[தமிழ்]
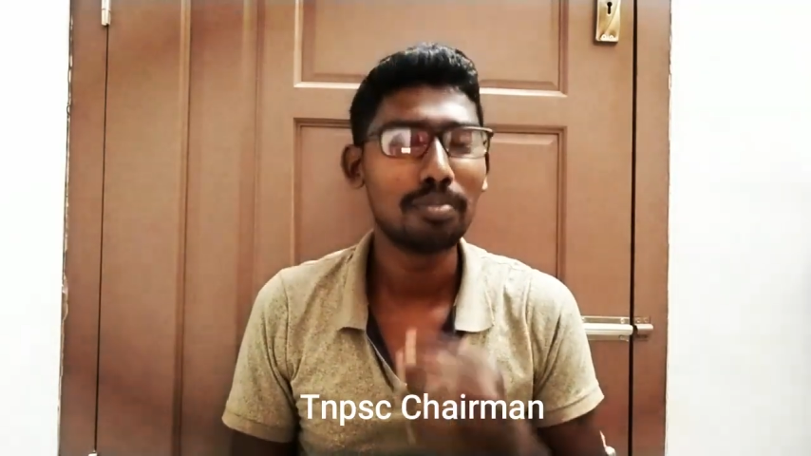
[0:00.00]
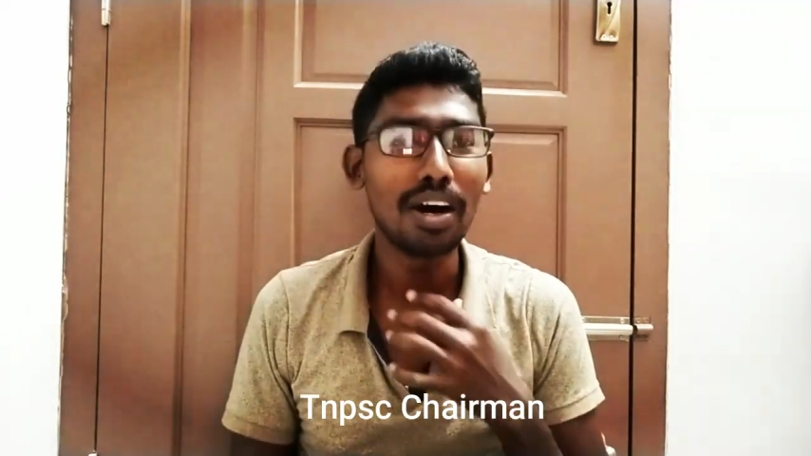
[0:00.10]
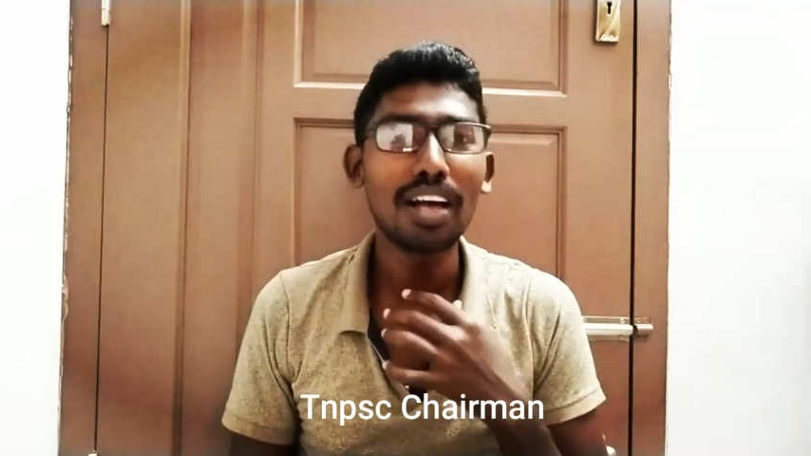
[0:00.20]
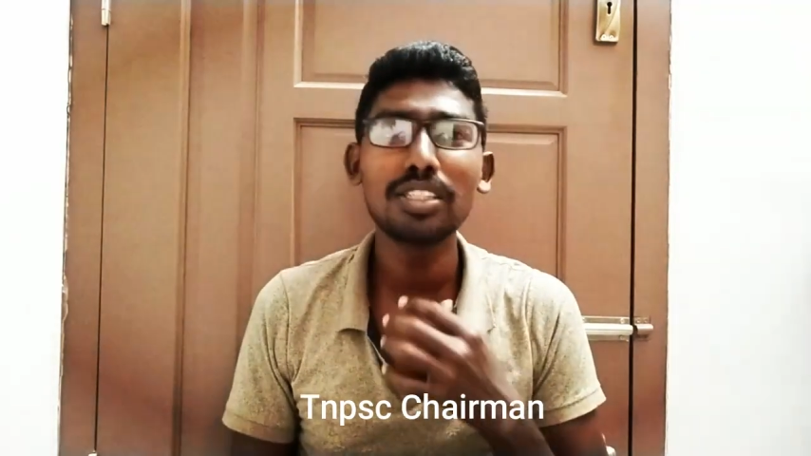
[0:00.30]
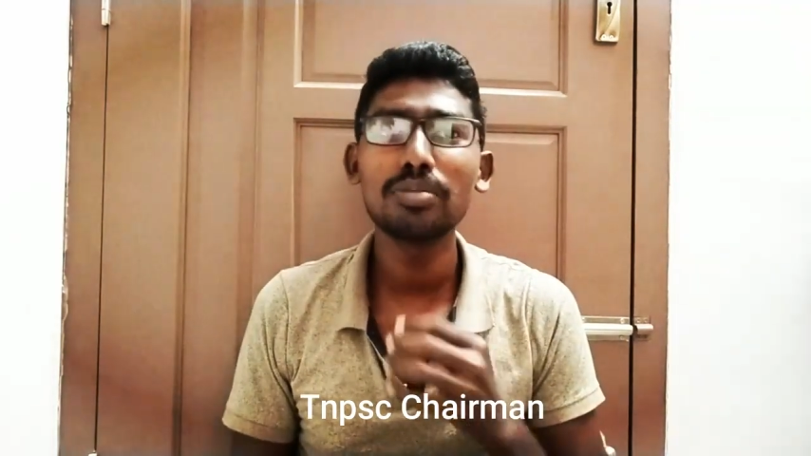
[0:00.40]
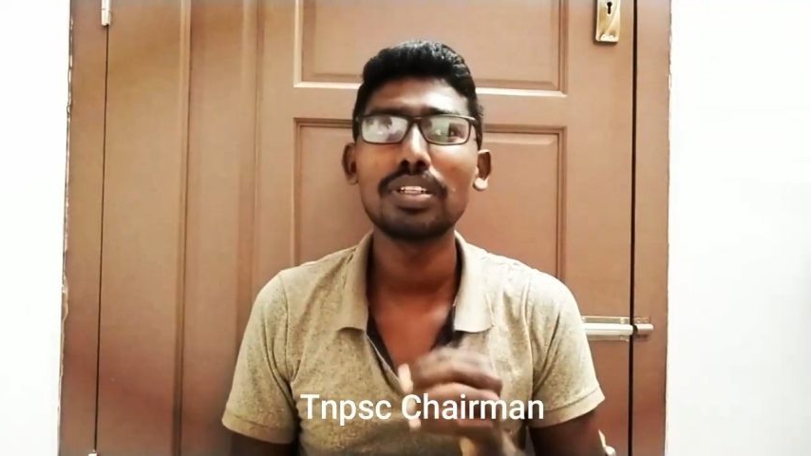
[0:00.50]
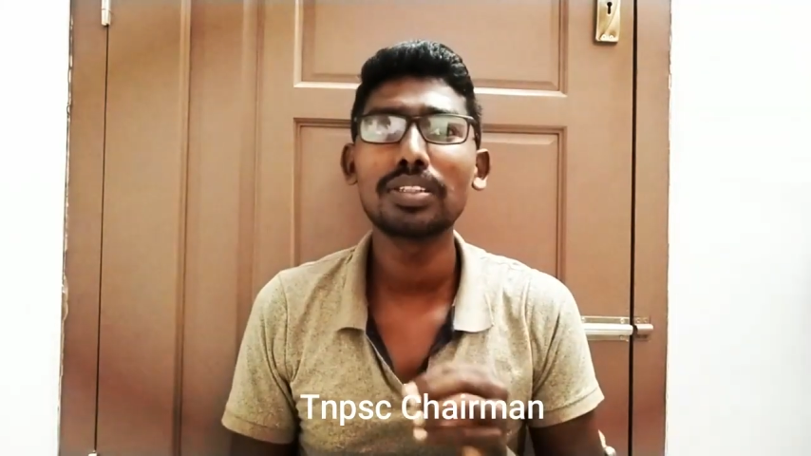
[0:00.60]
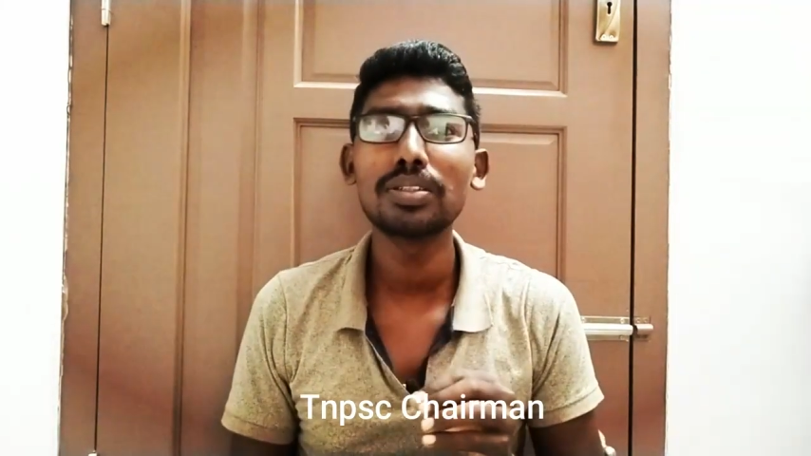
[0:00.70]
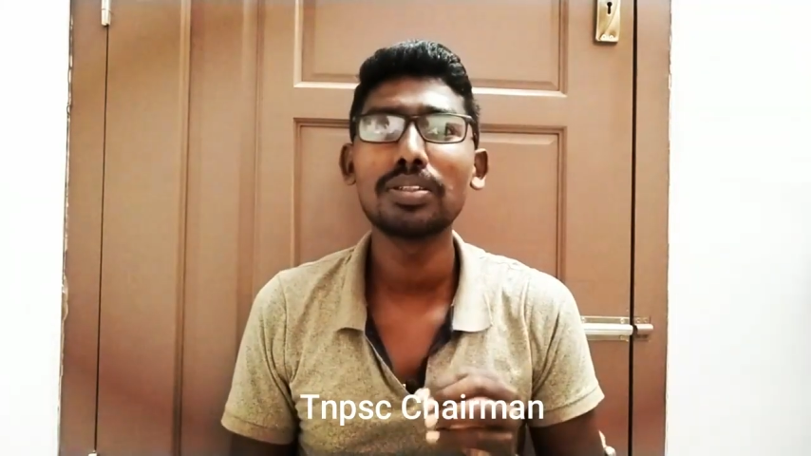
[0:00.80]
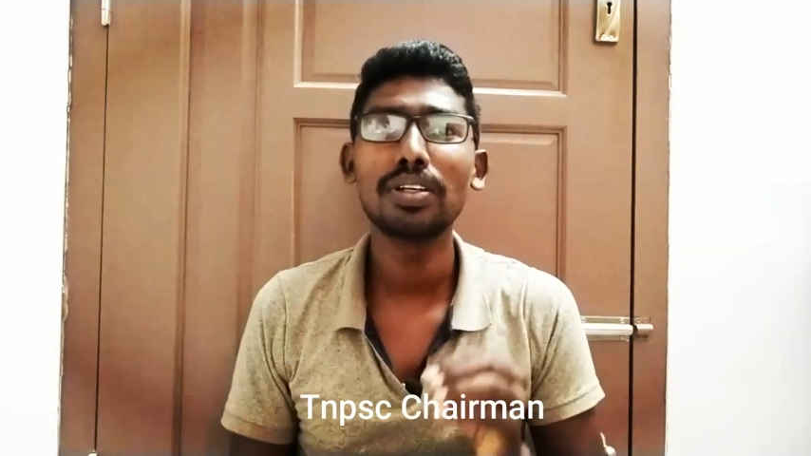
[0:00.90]
மார்ச்
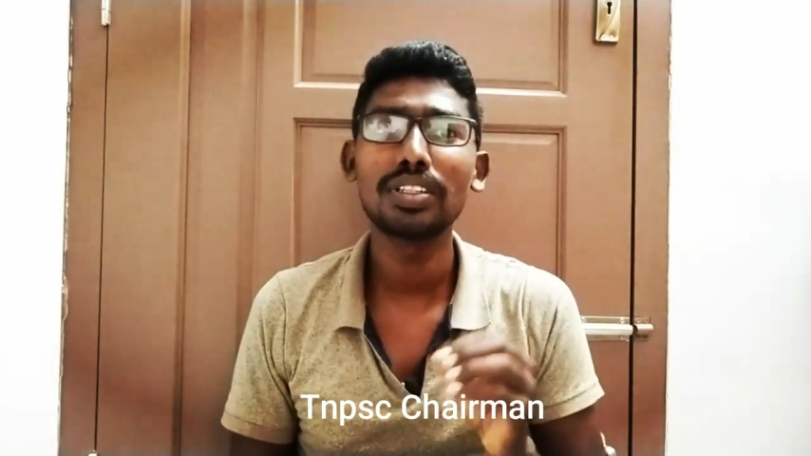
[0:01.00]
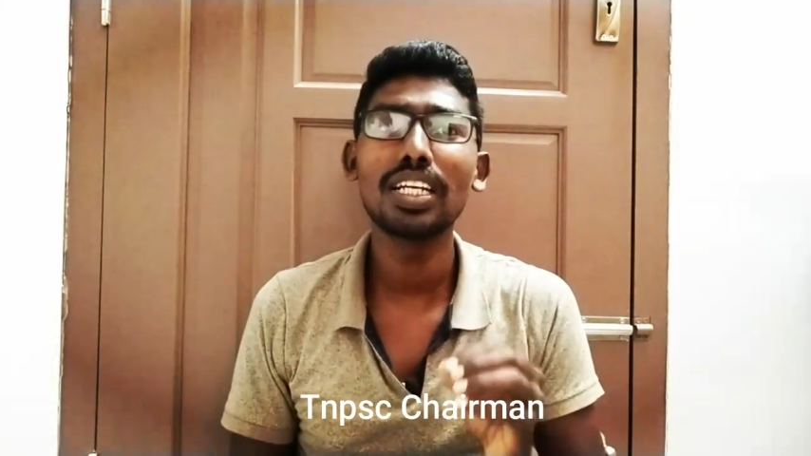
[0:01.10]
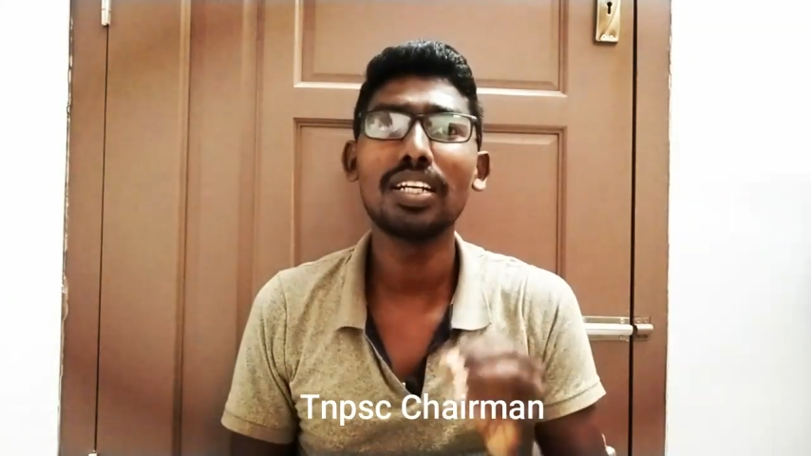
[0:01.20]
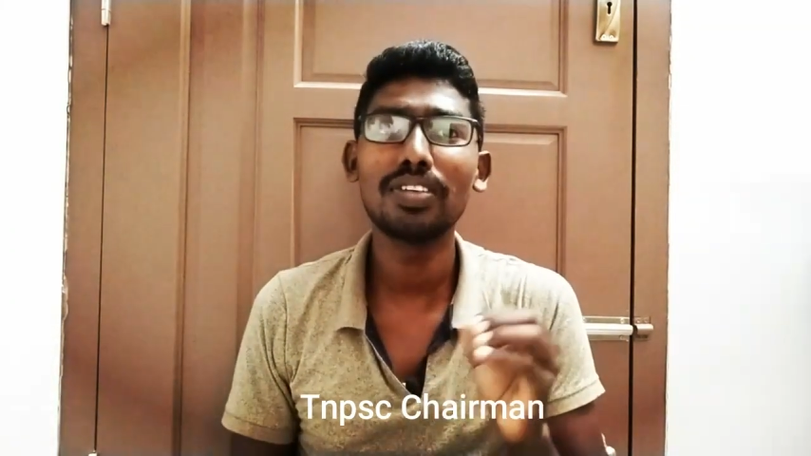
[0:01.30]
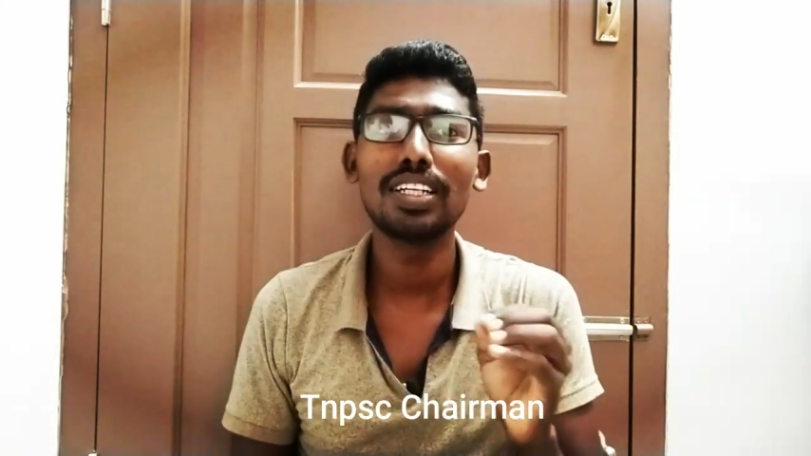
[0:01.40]
மாதம் ரிசல்ட்